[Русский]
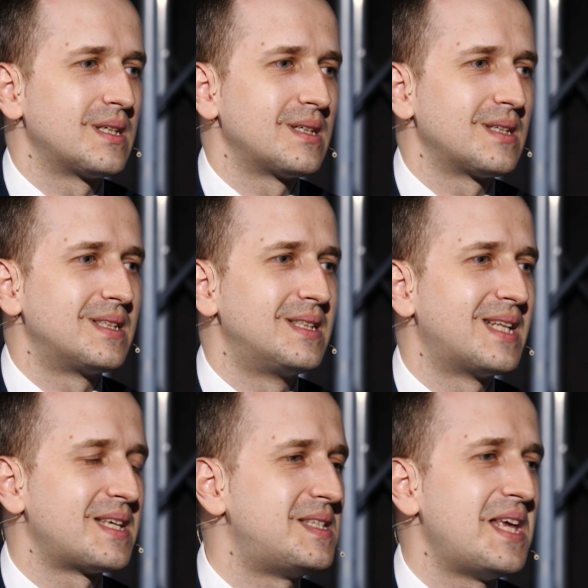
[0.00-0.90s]
э,
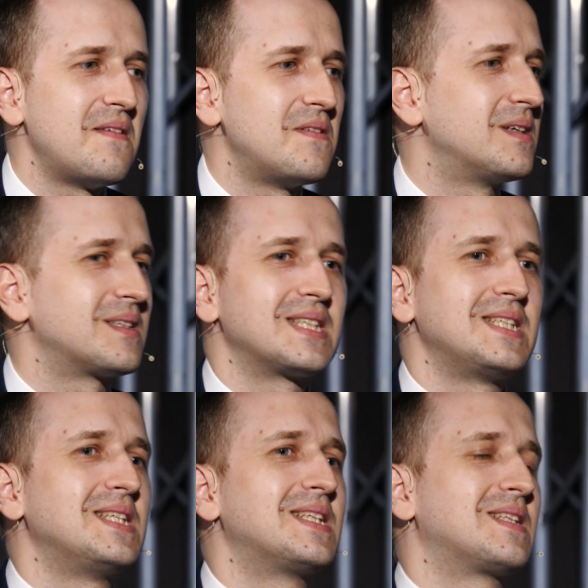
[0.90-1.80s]
на севере
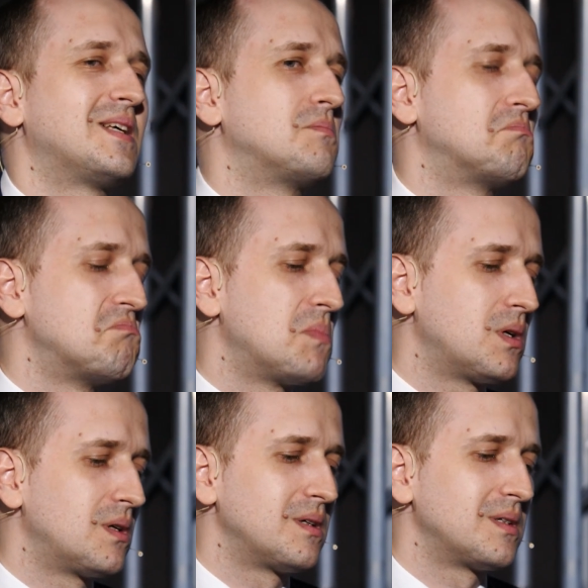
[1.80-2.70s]
какие-то там,
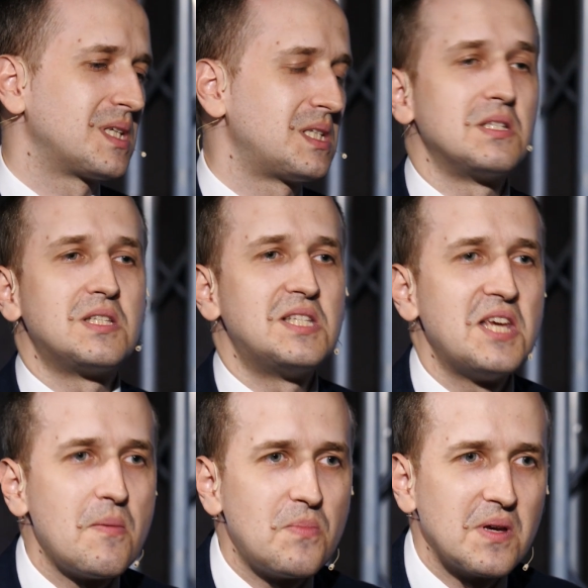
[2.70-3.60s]
знаете,
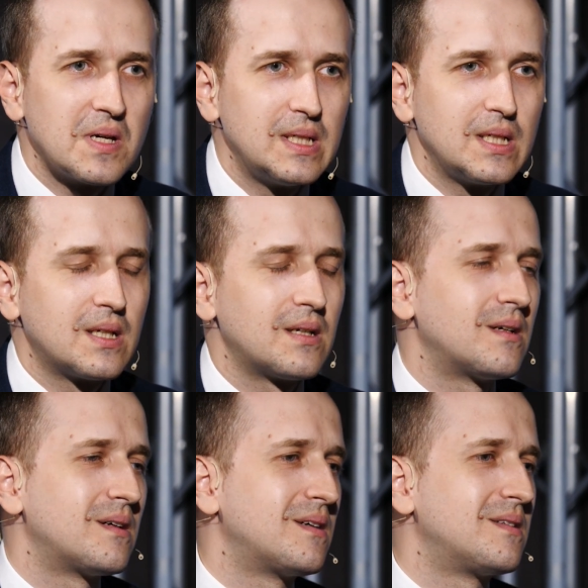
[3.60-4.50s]
степи,
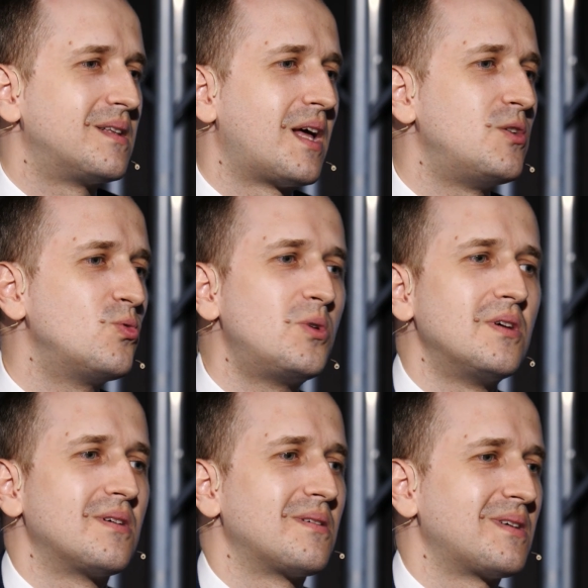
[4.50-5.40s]
на
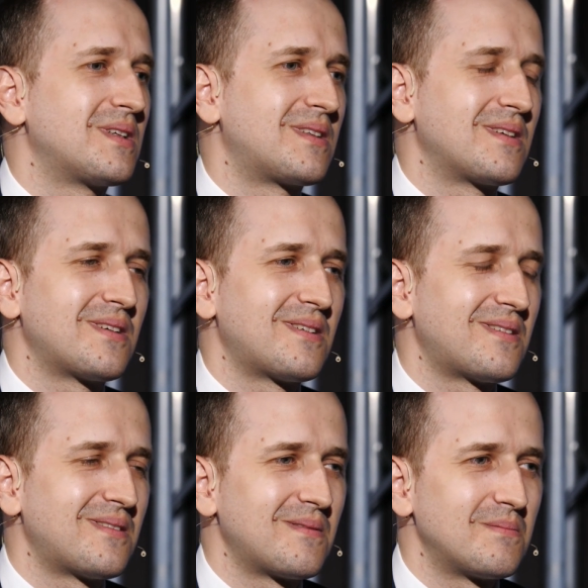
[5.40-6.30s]
юге
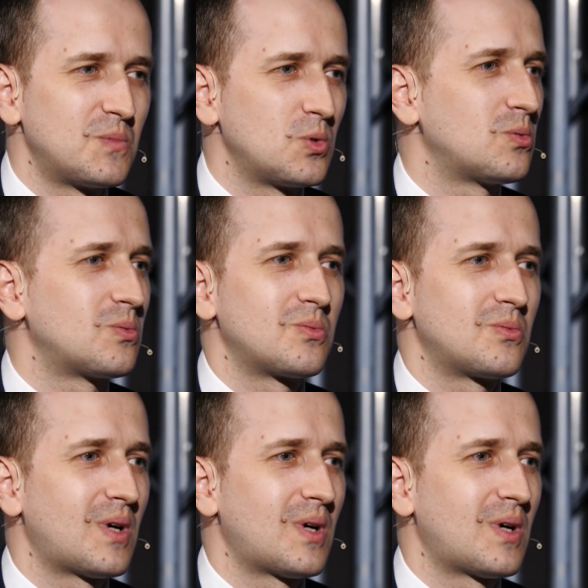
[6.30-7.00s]
это, ну,